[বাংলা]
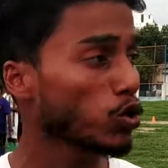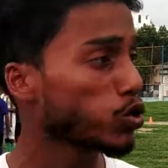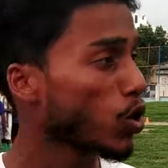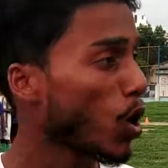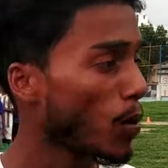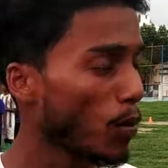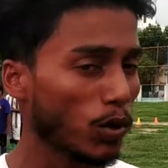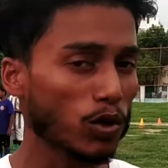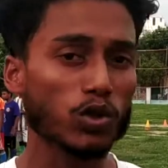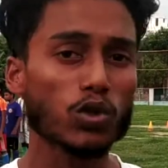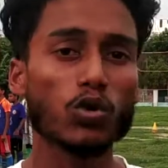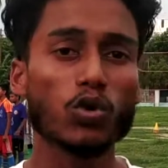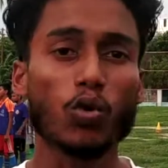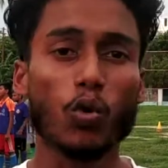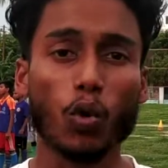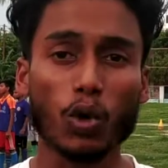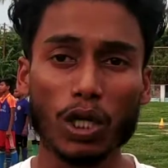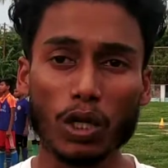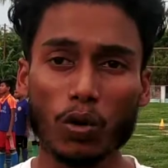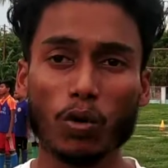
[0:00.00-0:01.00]
সমর্থক
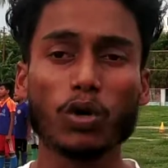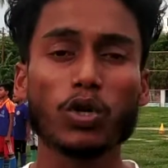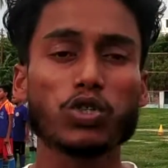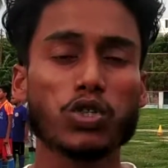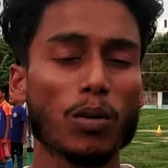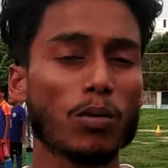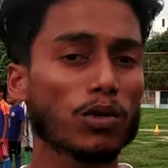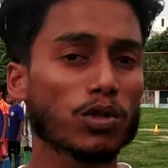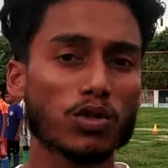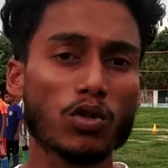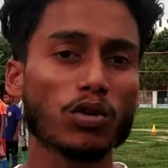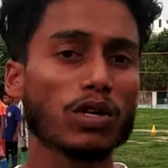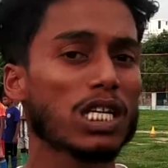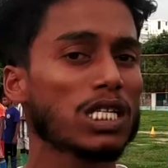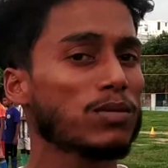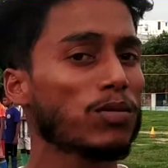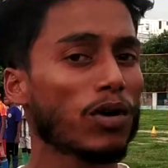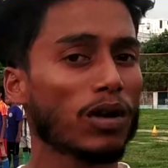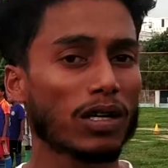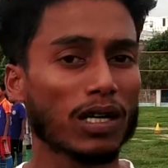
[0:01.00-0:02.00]
কোটি কোটি সমর্থক
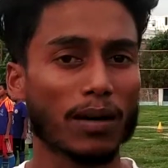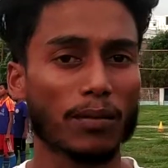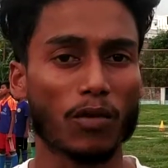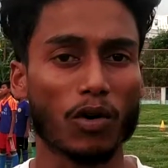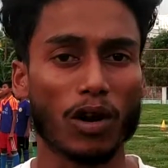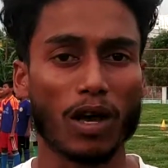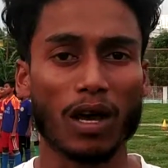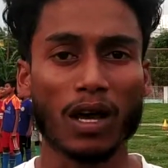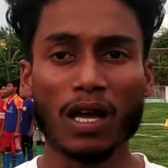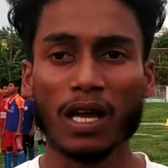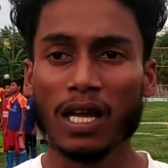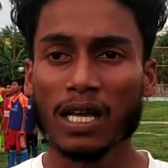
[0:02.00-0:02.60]
ইস্টবেঙ্গল ক্লাব গড়া